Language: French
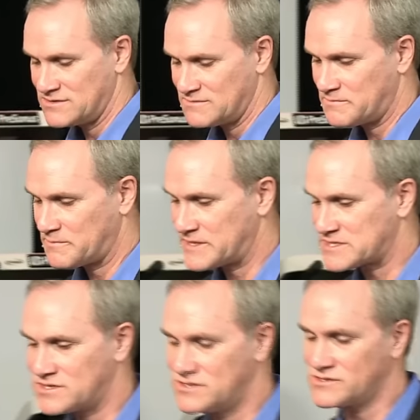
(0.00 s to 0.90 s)
presque
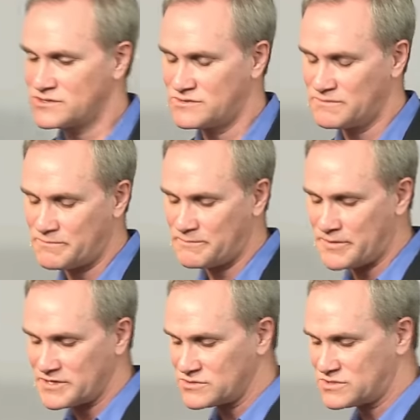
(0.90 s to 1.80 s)
que
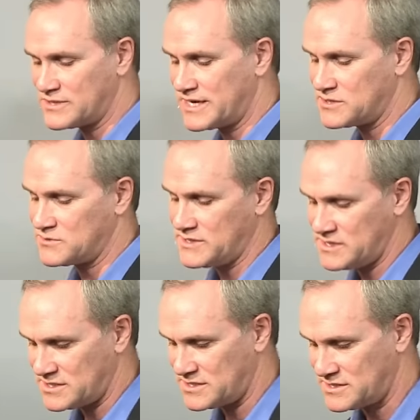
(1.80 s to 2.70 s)
pendant toute la
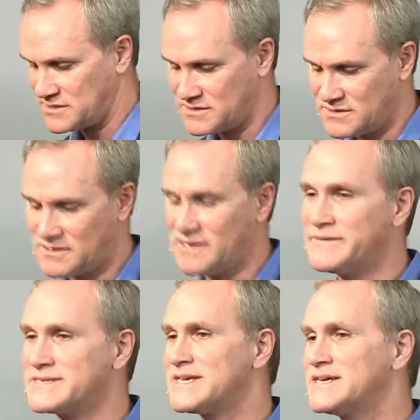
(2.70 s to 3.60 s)
nuit, les
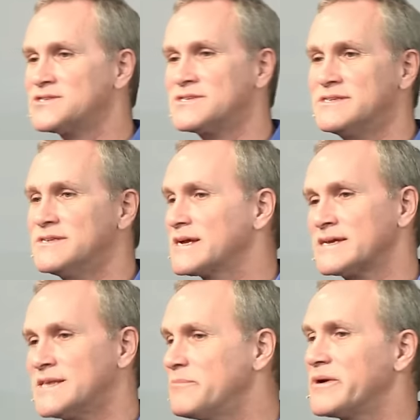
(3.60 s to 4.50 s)
messages
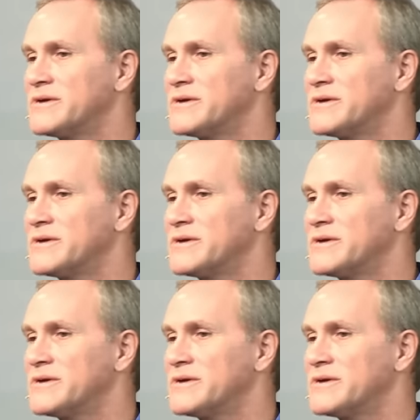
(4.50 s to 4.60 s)
n'arrêtaient pas.